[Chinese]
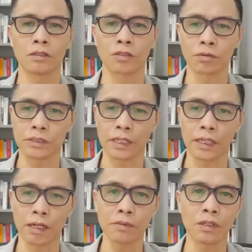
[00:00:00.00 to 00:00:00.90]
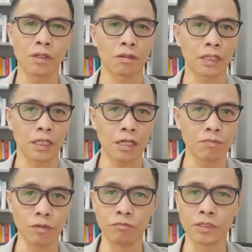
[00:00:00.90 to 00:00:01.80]
早知如此，我们
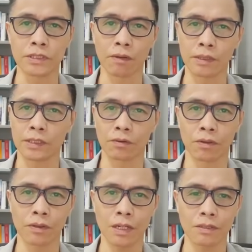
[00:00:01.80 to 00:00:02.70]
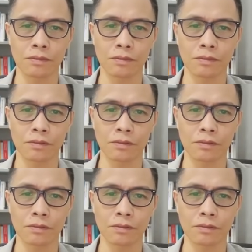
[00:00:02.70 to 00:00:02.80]
根本不会走这条路。